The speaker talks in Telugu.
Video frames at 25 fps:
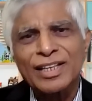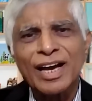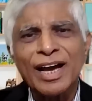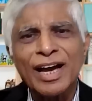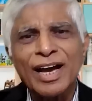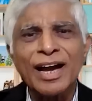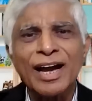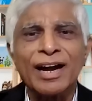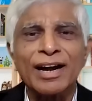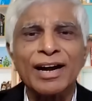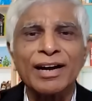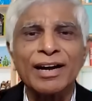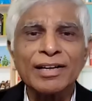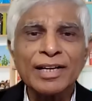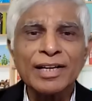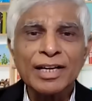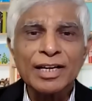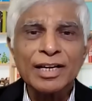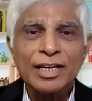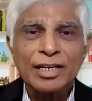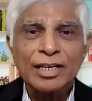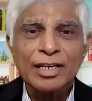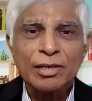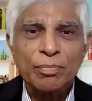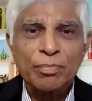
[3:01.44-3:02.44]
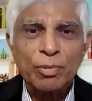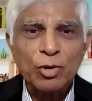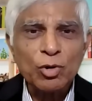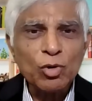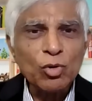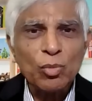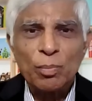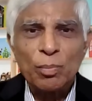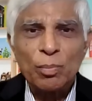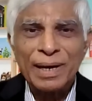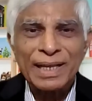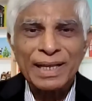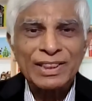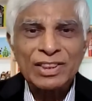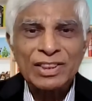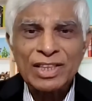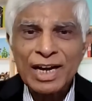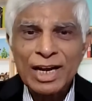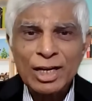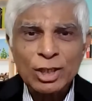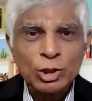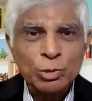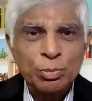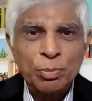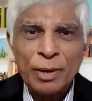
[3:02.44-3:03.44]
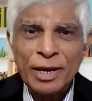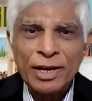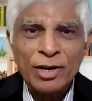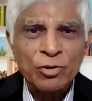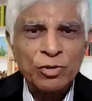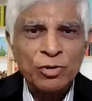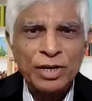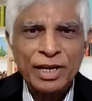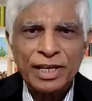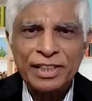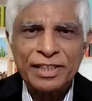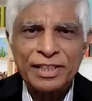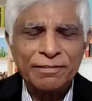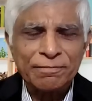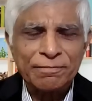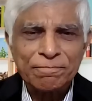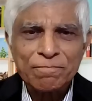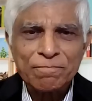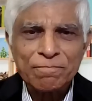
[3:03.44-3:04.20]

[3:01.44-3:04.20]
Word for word: కదా ఇప్పుడు మద్రాసు పేరుండేది